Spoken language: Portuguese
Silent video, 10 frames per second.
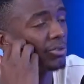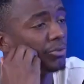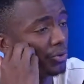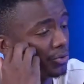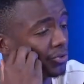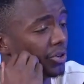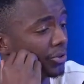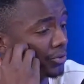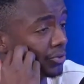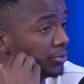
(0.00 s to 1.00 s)
Eu vou nos
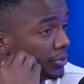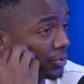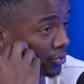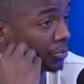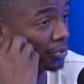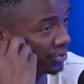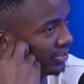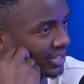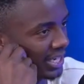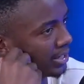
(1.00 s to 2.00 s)
jogos, sou muito
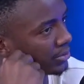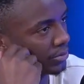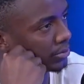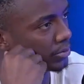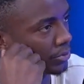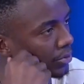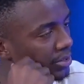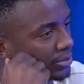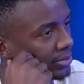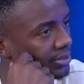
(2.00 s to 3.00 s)
discreto, não
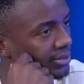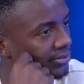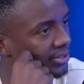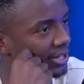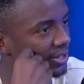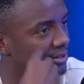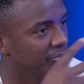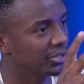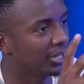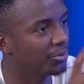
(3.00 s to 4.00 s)
gosto de, de ficar
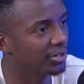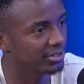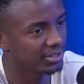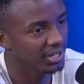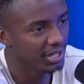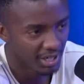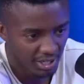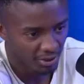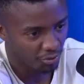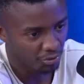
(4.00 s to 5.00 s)
muita amostra.
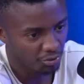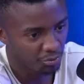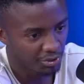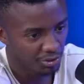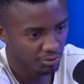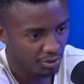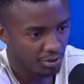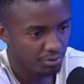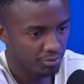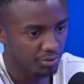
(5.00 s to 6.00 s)
Eu costumo ir nos
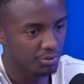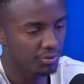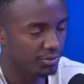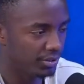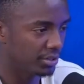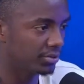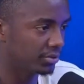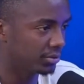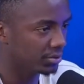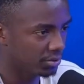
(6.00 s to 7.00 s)
jogos, estou vendo
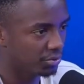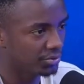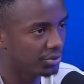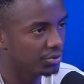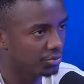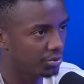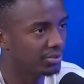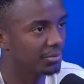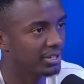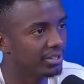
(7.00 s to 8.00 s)
se eu consigo ir no jogo
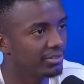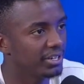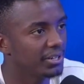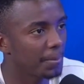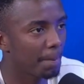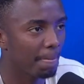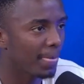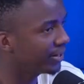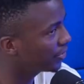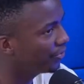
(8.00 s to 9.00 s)
semana que vem,
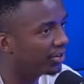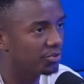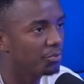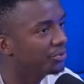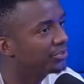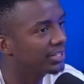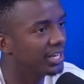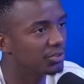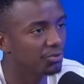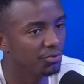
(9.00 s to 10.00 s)
mas é o que eu sou muito
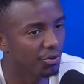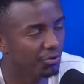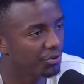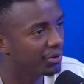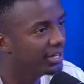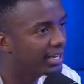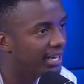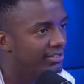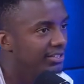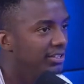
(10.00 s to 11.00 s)
discreto. Eu vou, fico ali
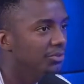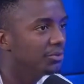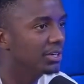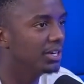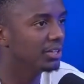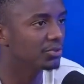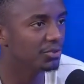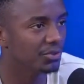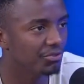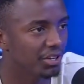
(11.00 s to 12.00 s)
quietinho, no canto,
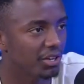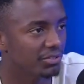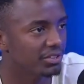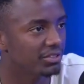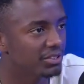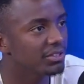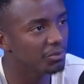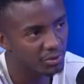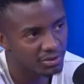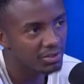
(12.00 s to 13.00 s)
só vendo, sentindo a
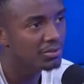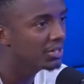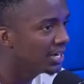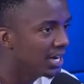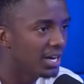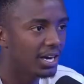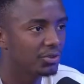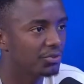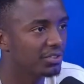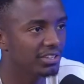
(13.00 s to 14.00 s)
emoção. A
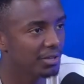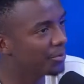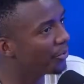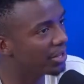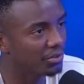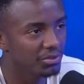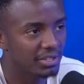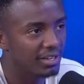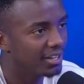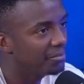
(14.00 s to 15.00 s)
torcida sempre que eu no
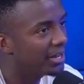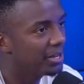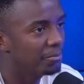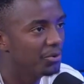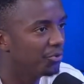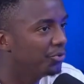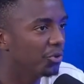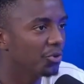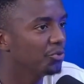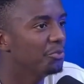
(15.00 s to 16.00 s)
estádio, ele me arrepia. Eu fui no
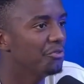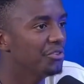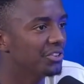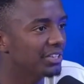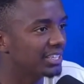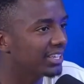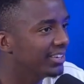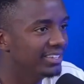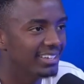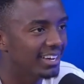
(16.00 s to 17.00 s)
jogo do Sub-20, já tava
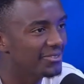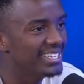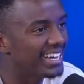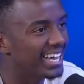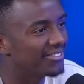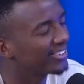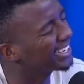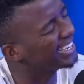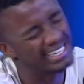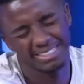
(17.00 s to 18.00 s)
ali já agoniado. Eu falo,
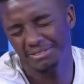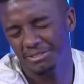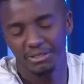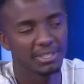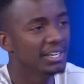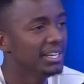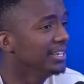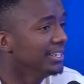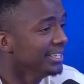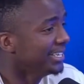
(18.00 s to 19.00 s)
caraca, meu Deus.
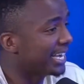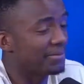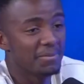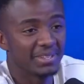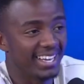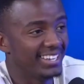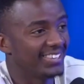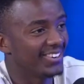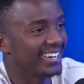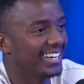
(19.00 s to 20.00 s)
Era pra mim estar ali
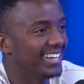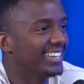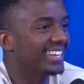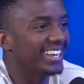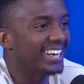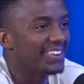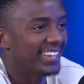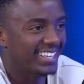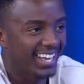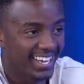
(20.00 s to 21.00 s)
jogando, cara vai
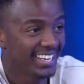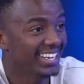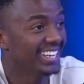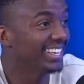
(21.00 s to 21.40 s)
estar tá ali,